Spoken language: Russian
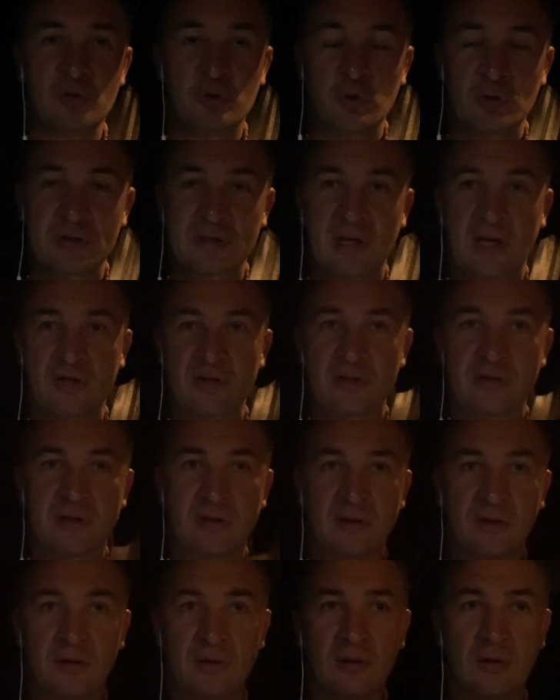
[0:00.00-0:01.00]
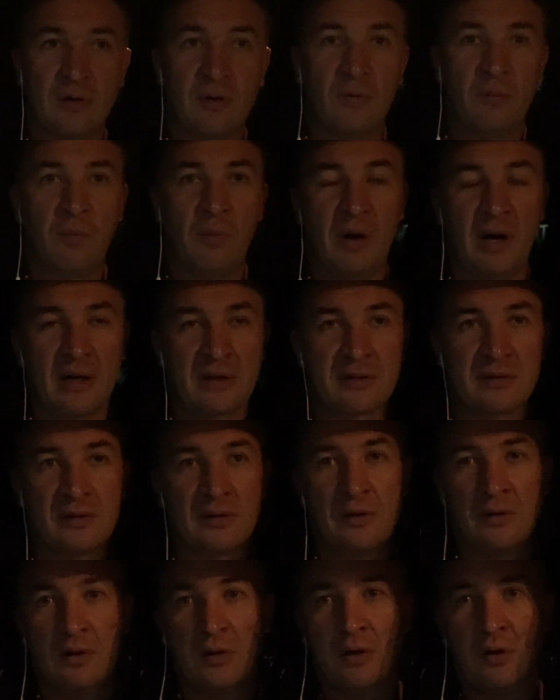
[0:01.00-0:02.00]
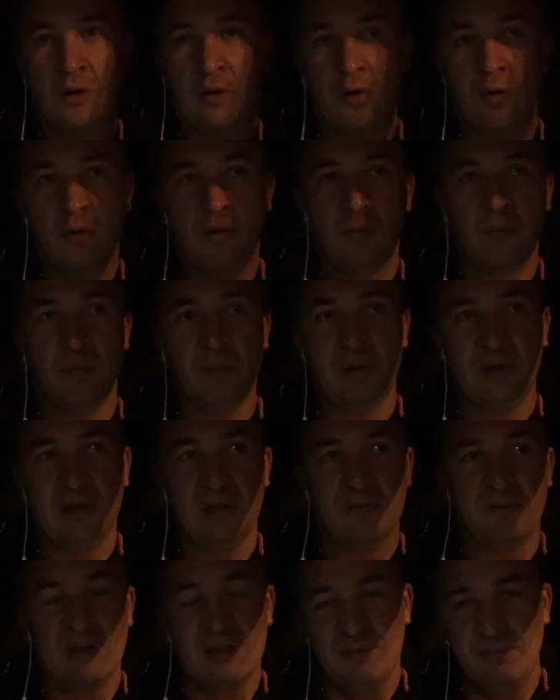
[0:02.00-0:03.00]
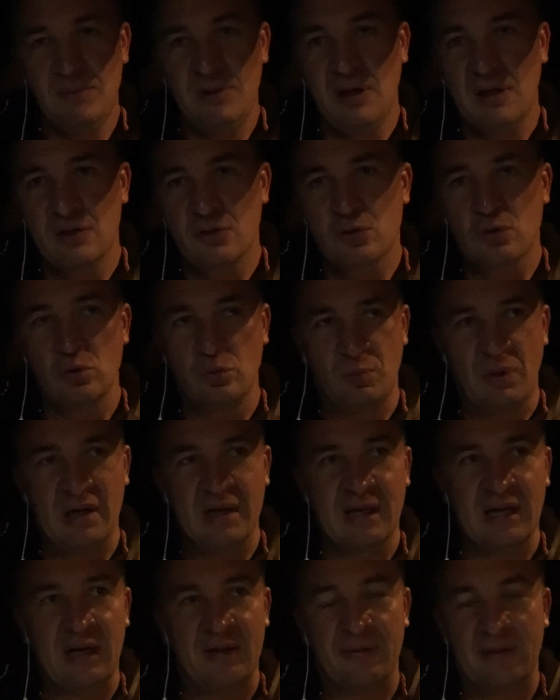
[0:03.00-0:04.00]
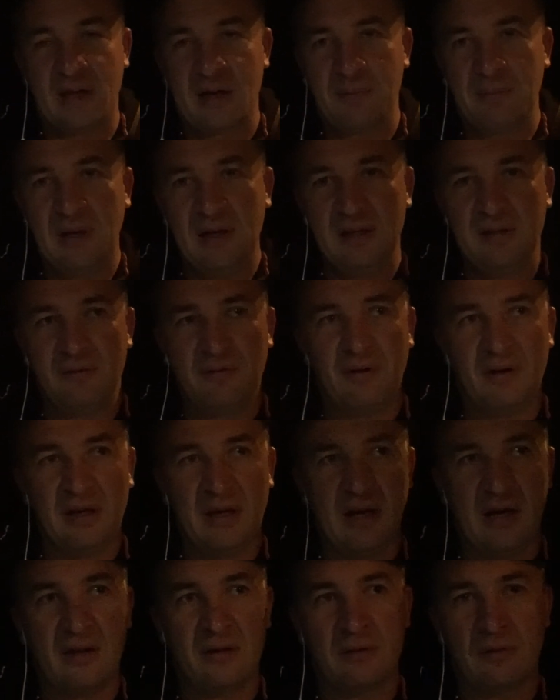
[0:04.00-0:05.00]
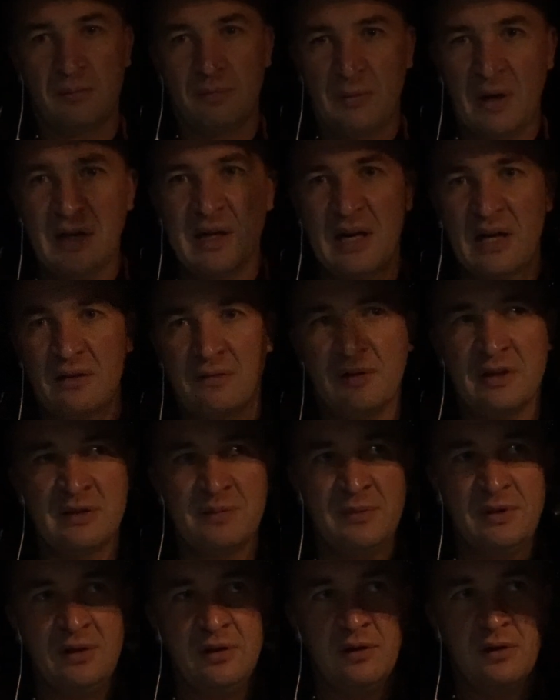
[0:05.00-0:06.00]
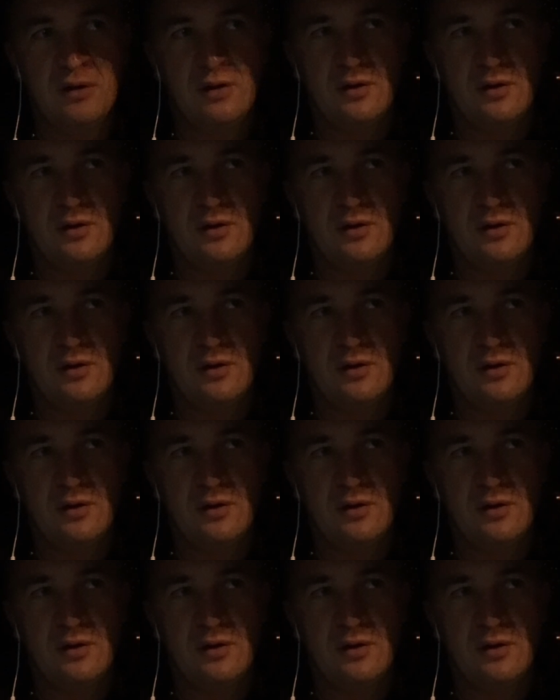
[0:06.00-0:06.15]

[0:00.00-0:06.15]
что скажете? Макс, блин, возьми отцу Макан, нормальный вариант. Макан возьми,